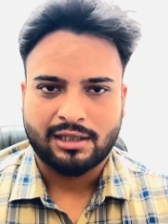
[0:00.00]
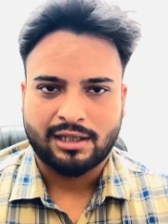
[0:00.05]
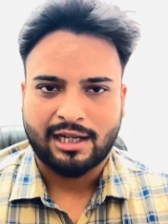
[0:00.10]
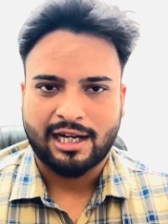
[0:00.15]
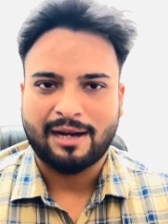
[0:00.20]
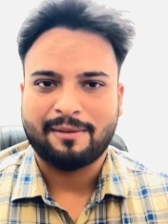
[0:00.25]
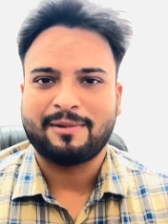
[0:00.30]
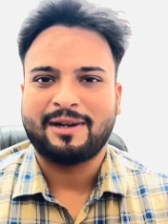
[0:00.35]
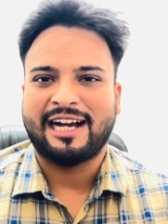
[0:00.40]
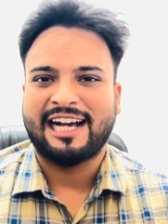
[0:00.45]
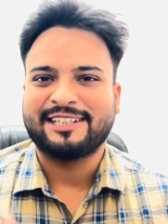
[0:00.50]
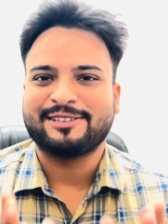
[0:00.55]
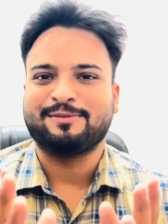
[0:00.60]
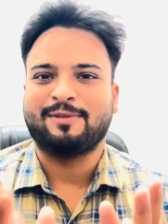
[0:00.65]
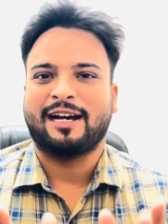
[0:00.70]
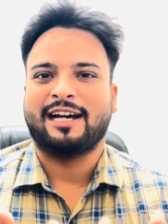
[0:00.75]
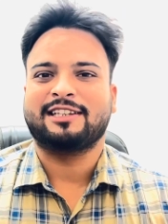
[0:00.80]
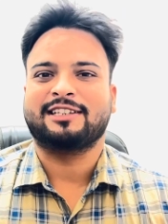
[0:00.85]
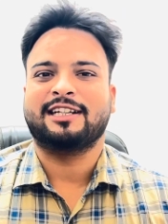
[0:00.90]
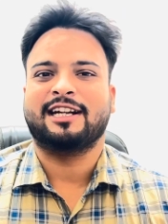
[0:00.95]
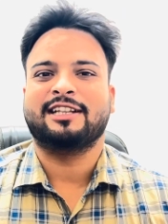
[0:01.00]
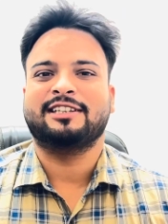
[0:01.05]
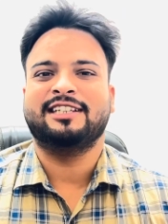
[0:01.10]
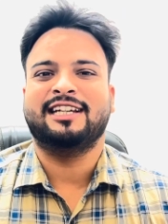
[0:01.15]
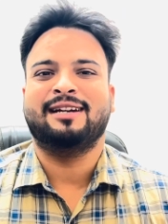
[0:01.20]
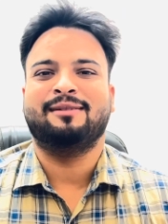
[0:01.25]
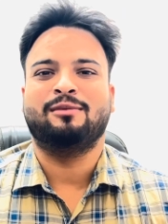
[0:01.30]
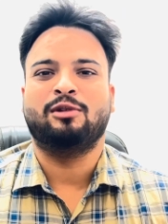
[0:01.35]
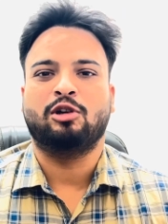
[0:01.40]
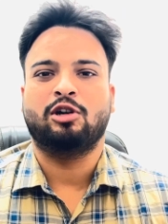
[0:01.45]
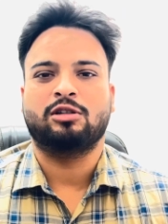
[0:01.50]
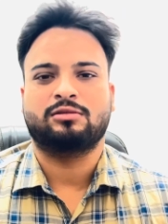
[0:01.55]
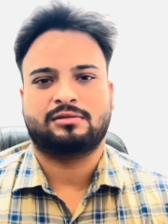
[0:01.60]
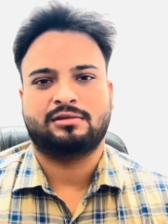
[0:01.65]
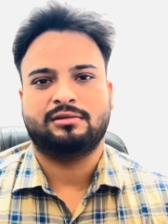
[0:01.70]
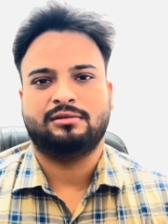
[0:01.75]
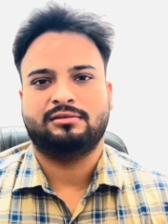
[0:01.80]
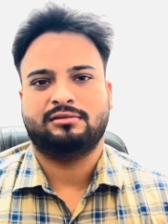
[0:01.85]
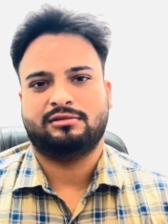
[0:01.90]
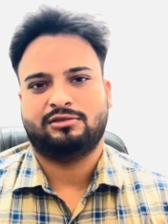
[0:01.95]
अब गायस बात करते हैं हम लोग
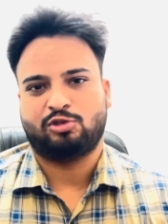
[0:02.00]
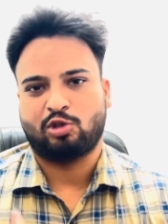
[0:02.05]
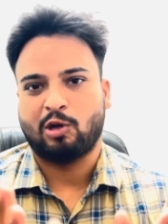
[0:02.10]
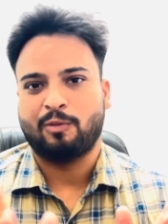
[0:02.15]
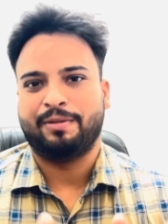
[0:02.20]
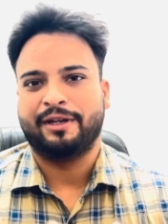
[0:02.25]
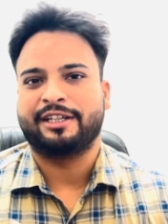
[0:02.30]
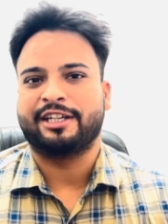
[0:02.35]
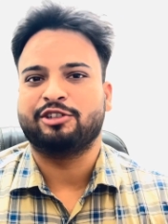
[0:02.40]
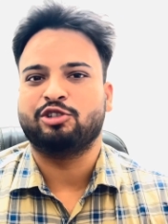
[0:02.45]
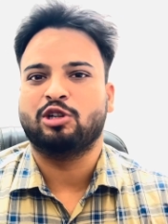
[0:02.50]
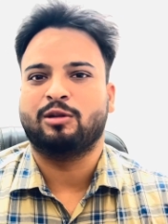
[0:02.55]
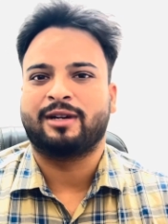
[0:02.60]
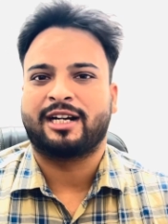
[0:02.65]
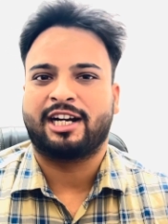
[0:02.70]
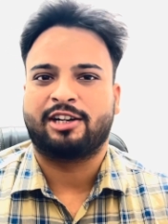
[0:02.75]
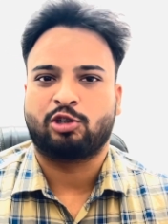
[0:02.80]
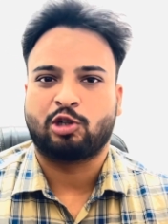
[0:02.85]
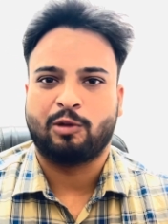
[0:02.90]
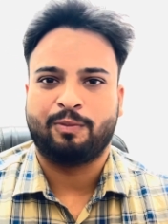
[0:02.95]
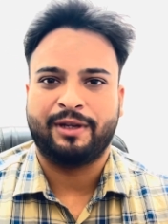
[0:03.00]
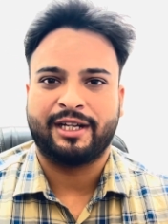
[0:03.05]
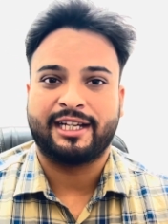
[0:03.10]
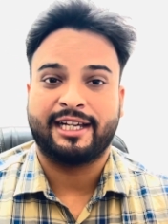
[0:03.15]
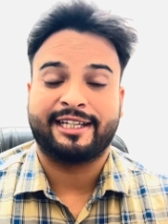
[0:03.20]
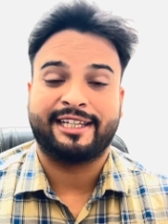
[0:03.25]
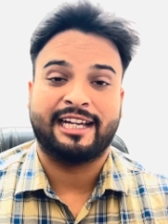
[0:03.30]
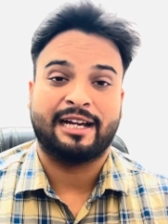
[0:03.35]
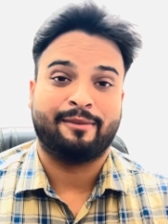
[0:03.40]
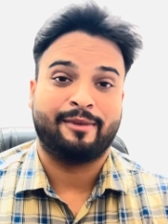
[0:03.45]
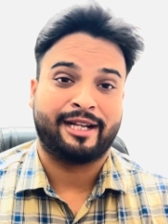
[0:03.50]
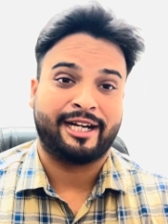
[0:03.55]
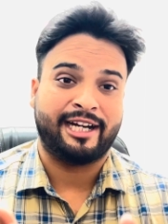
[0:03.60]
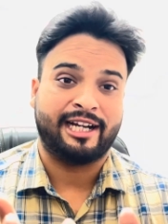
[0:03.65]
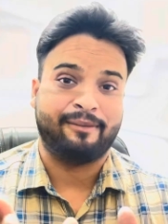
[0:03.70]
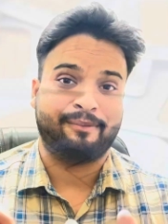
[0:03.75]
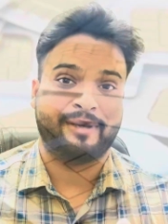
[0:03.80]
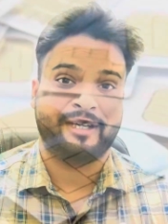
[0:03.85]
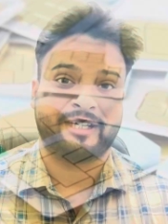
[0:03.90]
टॉपिक की जो हमारा टॉपिक है कि हमारे नाम पे